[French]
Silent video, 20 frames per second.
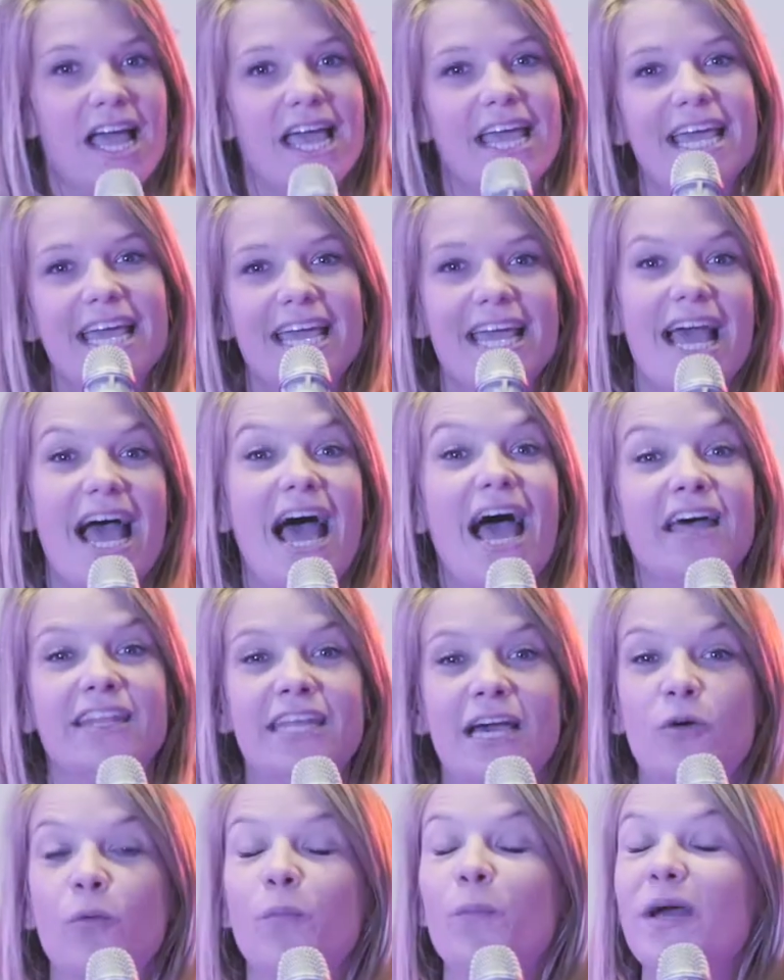et à un
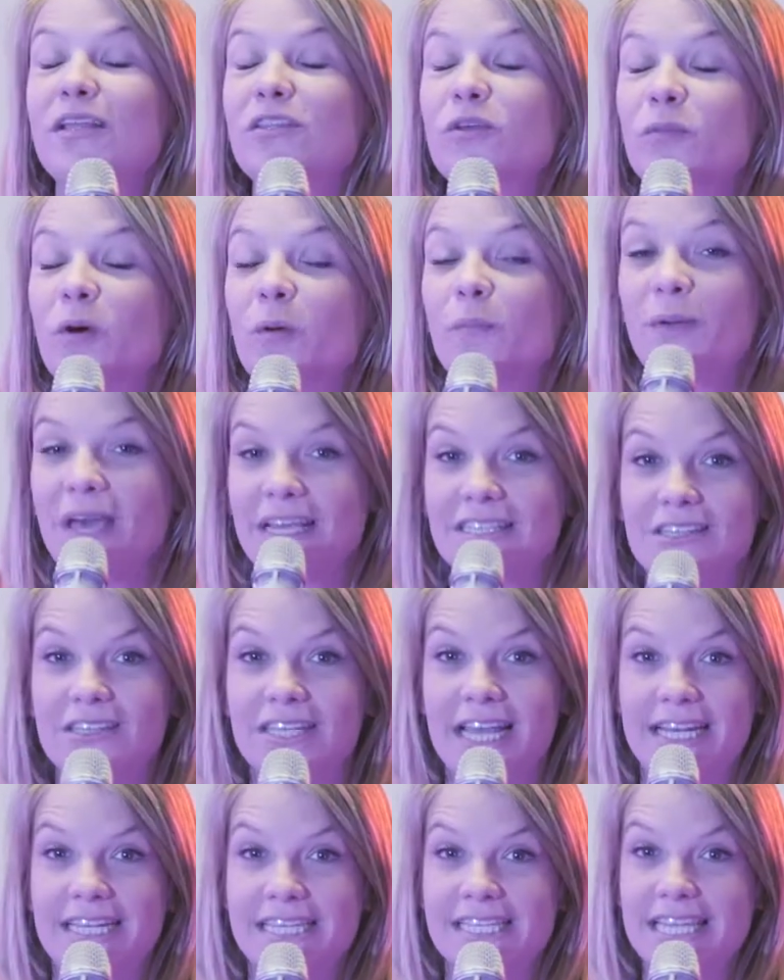accompagnement
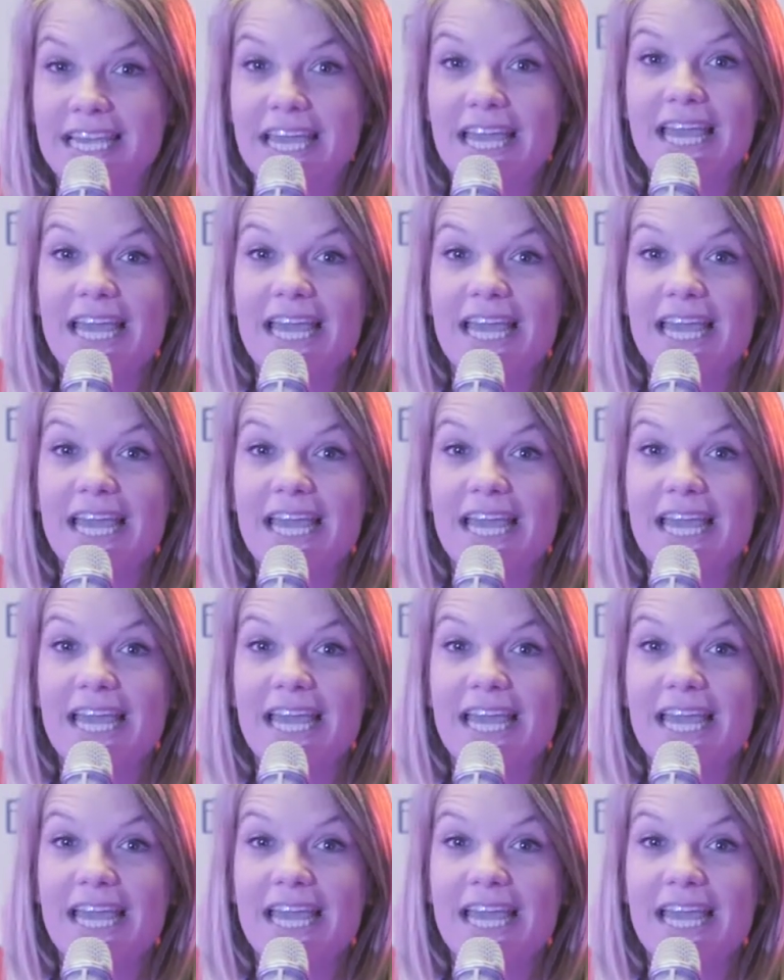personnalisé